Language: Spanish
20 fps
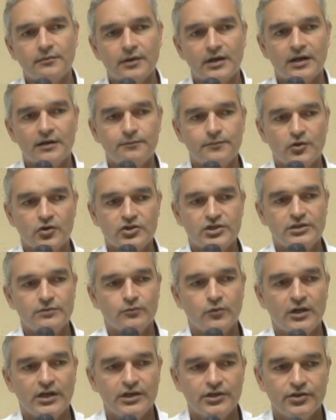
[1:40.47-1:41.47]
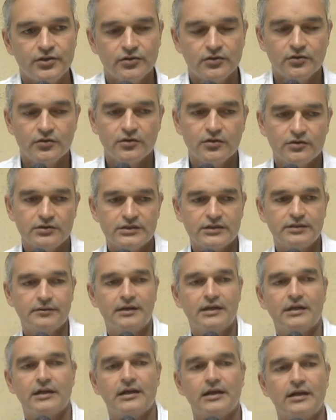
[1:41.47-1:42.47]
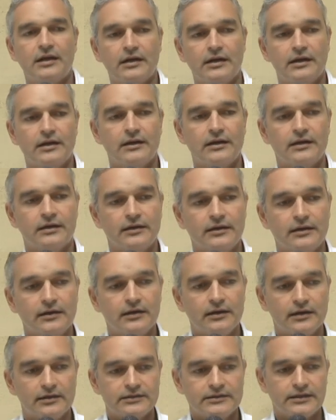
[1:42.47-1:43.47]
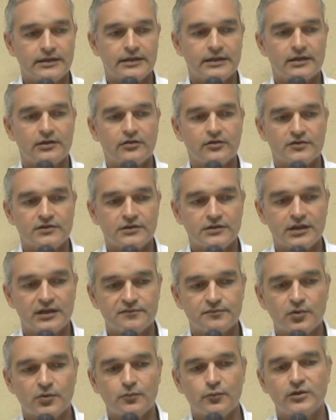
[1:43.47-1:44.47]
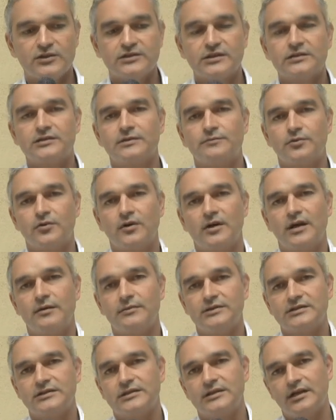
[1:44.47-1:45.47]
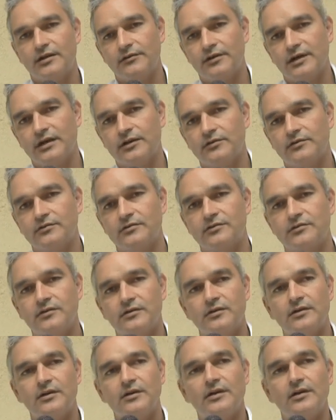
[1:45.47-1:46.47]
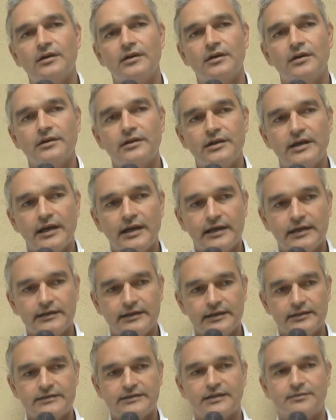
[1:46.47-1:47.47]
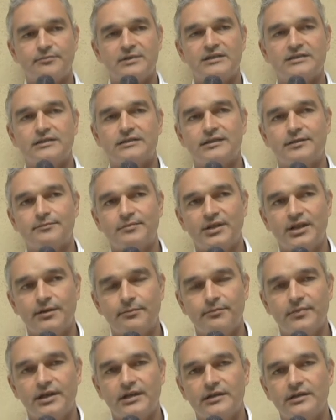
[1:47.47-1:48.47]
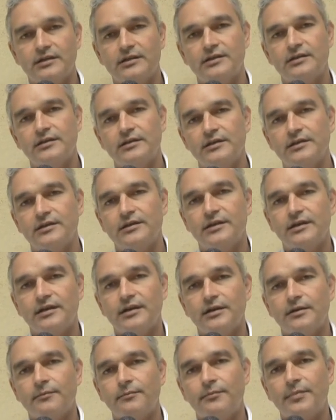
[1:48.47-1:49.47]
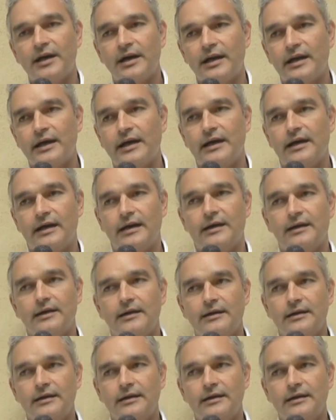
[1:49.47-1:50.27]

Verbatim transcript: El próximo año se van a hacer las propuestas de programas de trabajo ya en este mes de septiembre para